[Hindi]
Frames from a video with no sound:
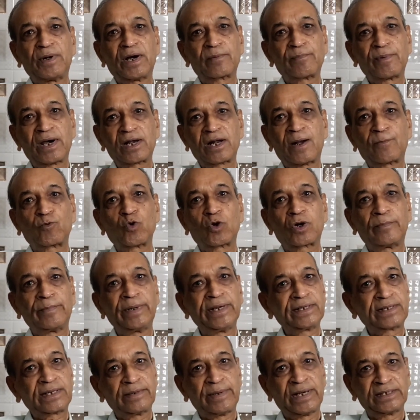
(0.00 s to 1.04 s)
बार बार आपको
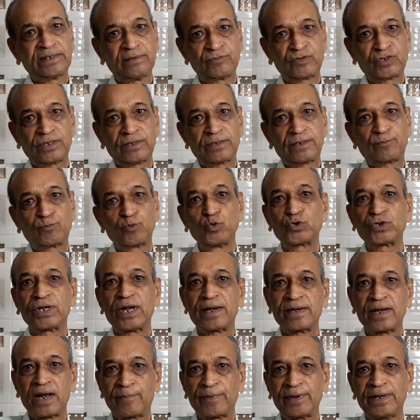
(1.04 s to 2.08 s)
कमेंट के माध्यम से
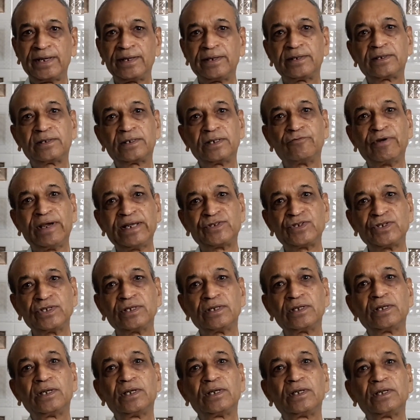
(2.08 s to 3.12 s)
पूछना ना पड़े कि वैद जी